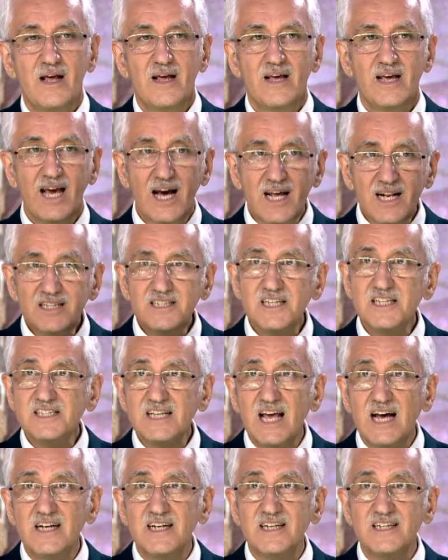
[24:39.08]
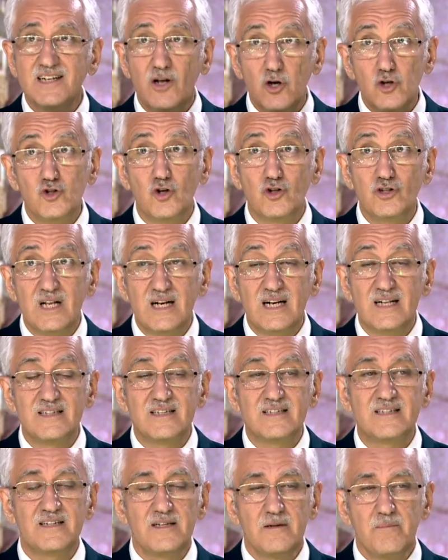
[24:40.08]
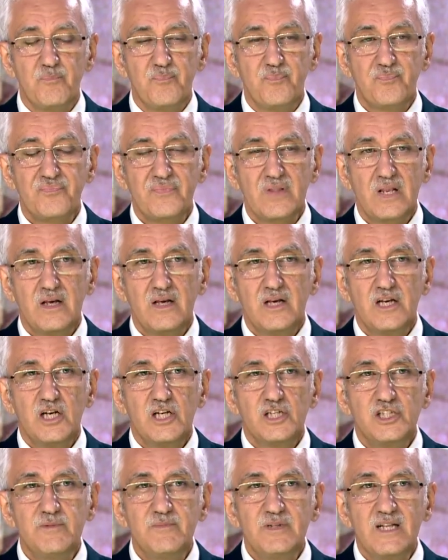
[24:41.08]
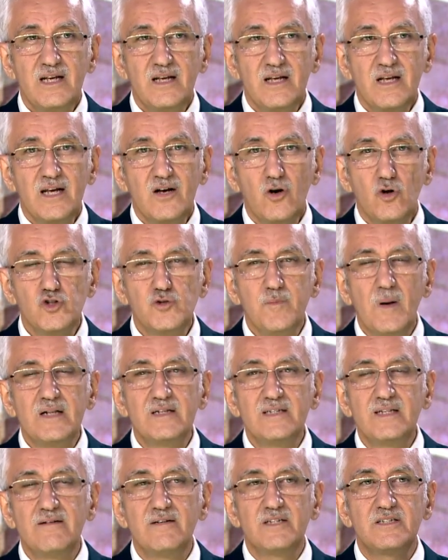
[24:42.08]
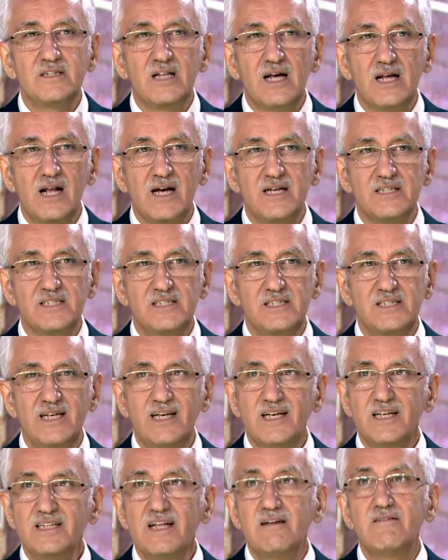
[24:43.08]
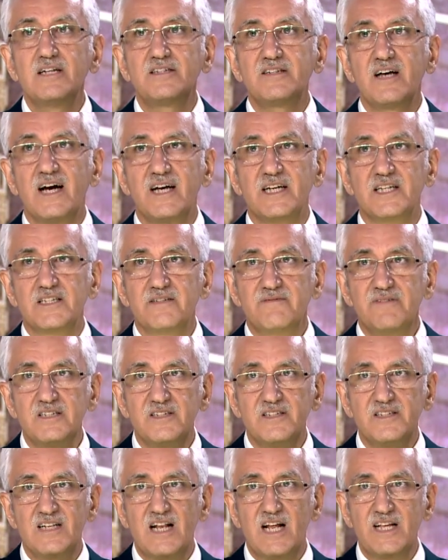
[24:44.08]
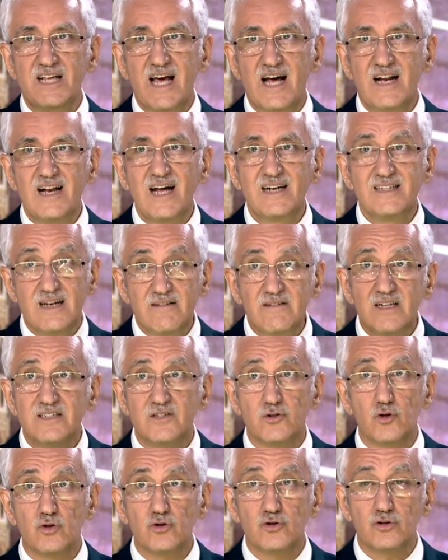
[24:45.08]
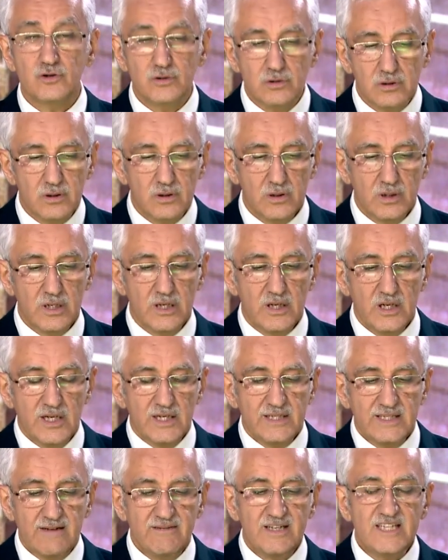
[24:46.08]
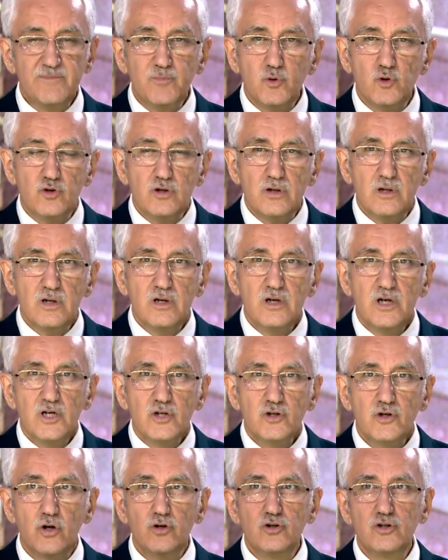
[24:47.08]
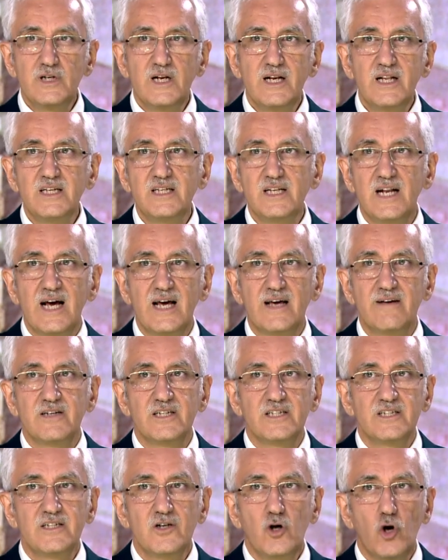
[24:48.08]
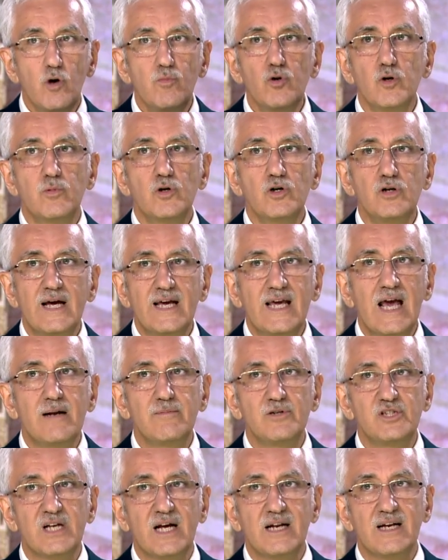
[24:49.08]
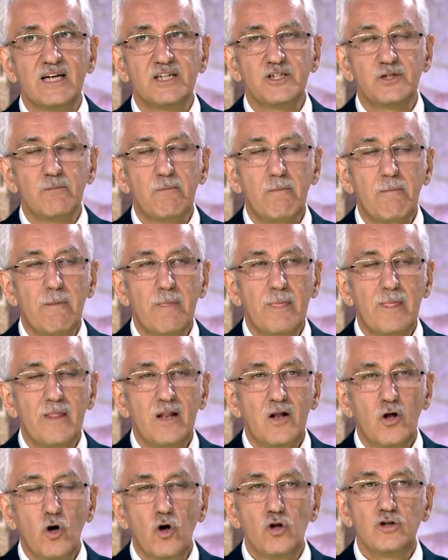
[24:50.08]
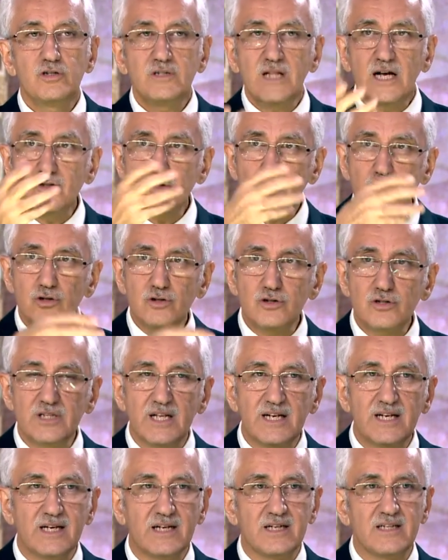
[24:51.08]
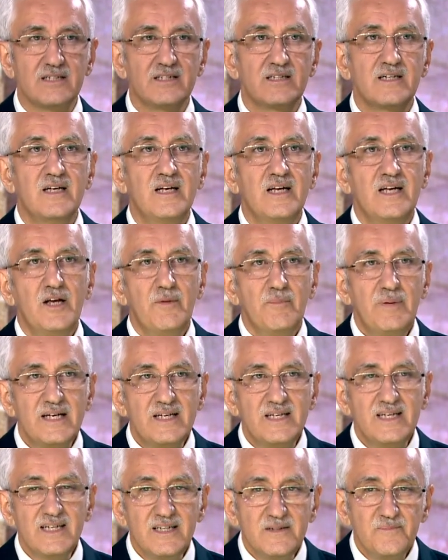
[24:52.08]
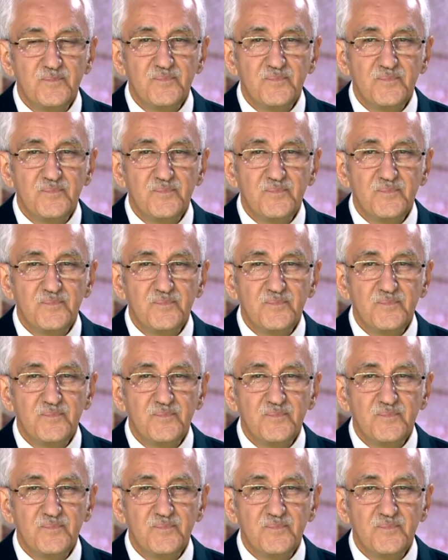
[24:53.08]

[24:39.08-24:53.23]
Eyalet askerlerini önce onları anlatalım. Şimdi Osmanlı Devleti'nin arazisi devlete ait. Fethedilen yerler devletin olur. Devlet bunu köylülere kiraya verir. Ömür boyu eker biçerler. Öldükten sonra çocuklarına kalır. Peki